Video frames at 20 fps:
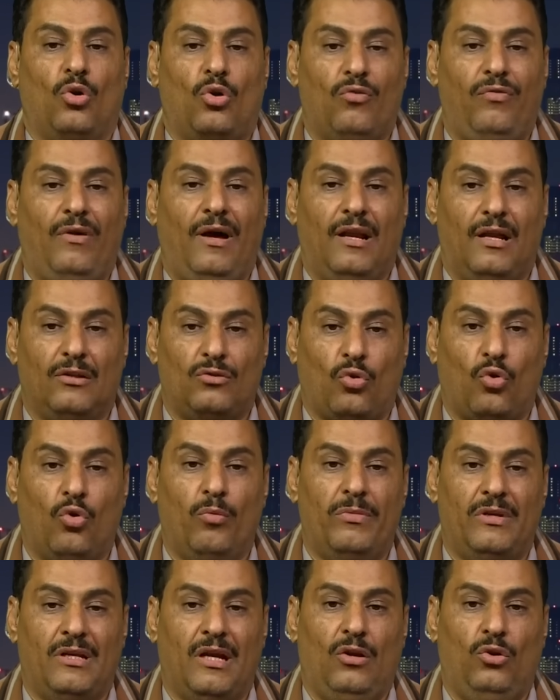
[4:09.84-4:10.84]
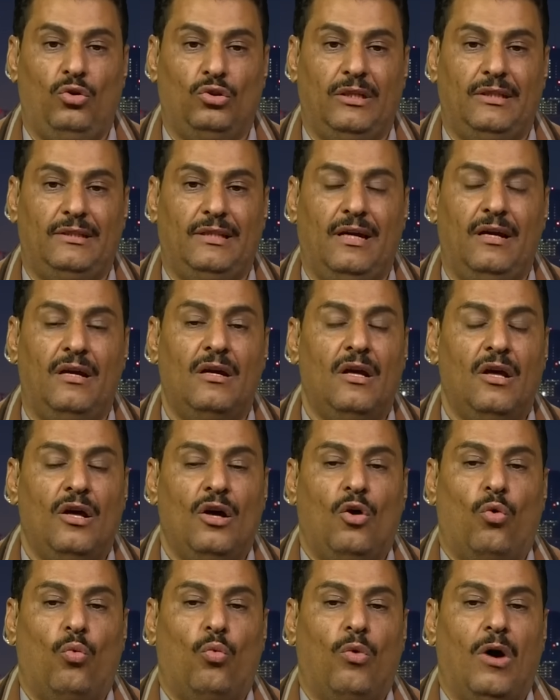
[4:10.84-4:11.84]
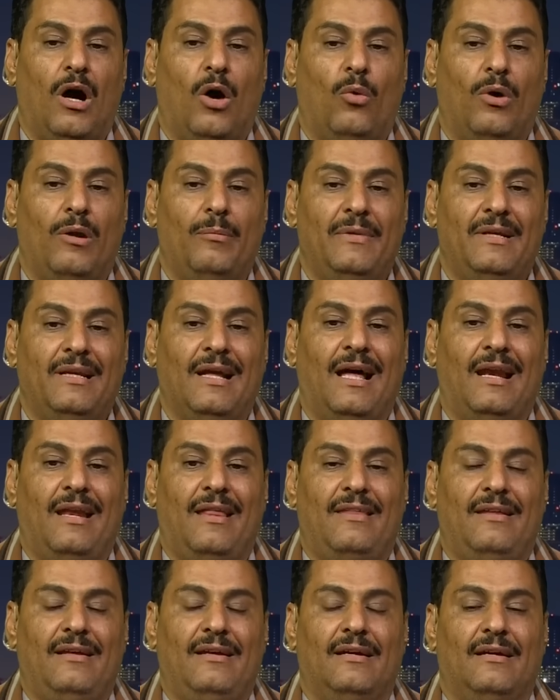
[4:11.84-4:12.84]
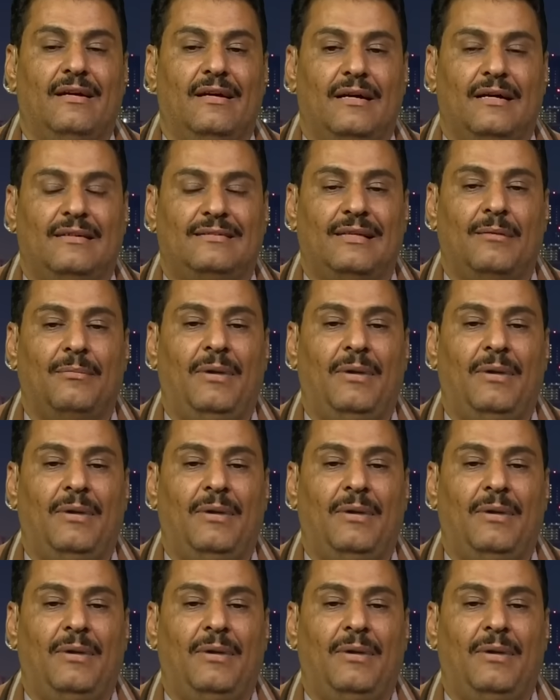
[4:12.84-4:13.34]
على تخوم ميناء الحديدة وهو الميناء الذي آه، سمح